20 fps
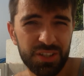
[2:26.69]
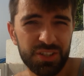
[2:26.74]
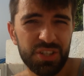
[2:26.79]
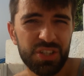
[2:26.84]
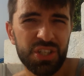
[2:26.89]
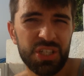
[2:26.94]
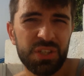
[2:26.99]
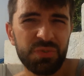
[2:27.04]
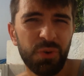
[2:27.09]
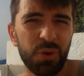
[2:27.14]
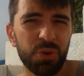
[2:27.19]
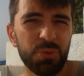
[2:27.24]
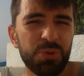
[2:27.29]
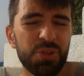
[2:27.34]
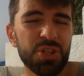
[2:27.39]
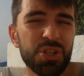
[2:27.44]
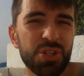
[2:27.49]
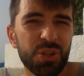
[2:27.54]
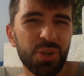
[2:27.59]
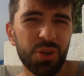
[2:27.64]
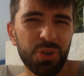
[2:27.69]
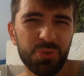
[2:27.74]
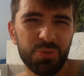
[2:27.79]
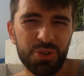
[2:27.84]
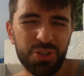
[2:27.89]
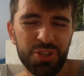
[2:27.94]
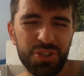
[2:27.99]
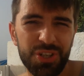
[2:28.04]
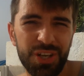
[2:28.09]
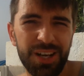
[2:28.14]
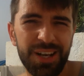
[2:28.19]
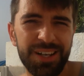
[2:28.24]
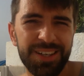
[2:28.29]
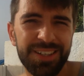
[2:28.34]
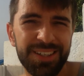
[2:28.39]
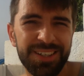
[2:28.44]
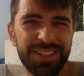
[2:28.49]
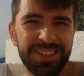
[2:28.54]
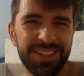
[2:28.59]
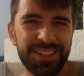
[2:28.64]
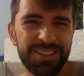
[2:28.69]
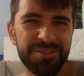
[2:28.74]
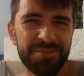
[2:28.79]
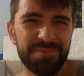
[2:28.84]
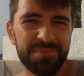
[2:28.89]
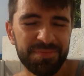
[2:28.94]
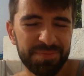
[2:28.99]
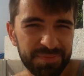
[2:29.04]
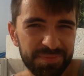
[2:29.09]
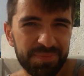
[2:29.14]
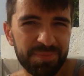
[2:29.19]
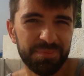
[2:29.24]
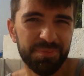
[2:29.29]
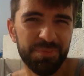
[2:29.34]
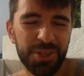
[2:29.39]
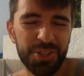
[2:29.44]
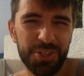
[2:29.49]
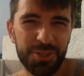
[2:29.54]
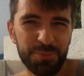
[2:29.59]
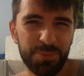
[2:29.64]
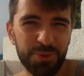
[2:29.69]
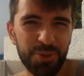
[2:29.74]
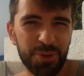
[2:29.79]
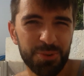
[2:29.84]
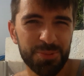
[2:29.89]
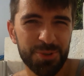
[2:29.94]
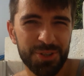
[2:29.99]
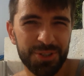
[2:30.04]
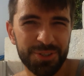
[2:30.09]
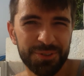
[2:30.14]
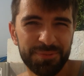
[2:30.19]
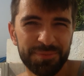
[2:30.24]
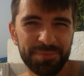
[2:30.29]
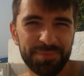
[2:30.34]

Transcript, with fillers: ze swoją historią życia, będzie mu dobrze.